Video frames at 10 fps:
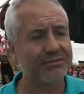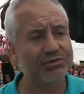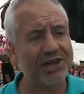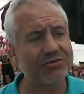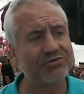
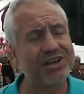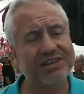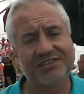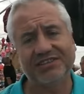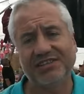güzel günler
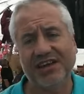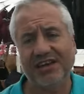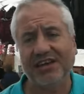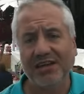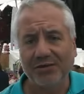geçireceği
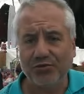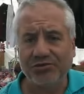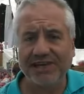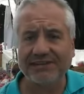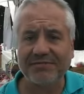
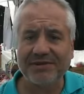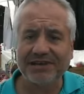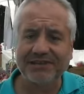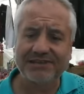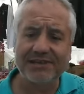günler
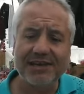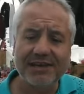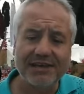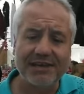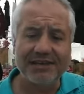temennisiyle
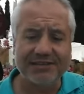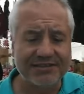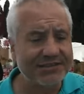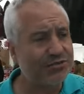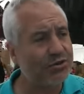
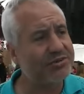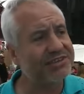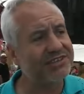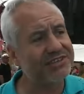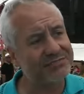sizin sormak
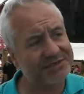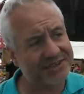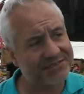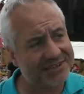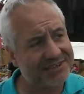istediğiniz bir
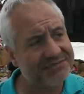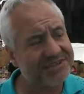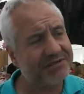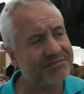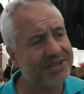şey varsa Peki bir
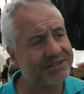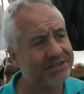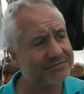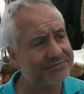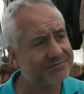cevaplandıralım.
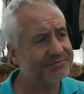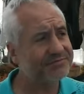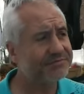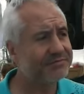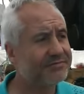Bey şimdi
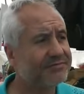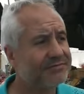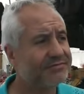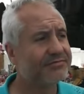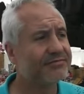
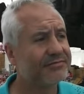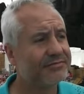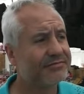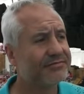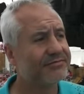e, malum
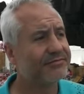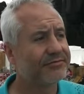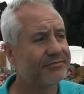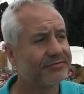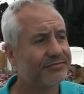Kırklar
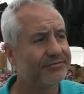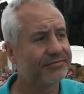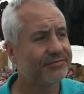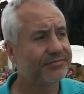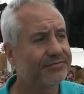
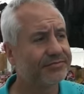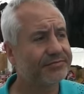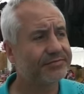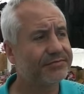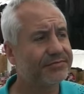Üniversitesi
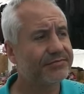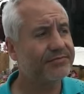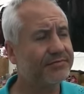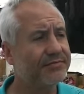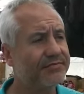e,
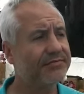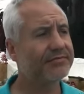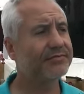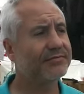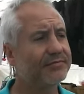çalışanın
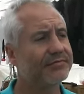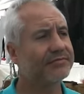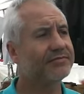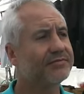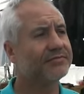pazarındaki
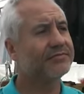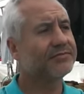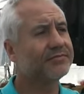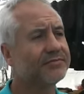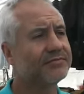istihdamı
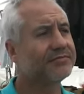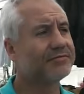belli.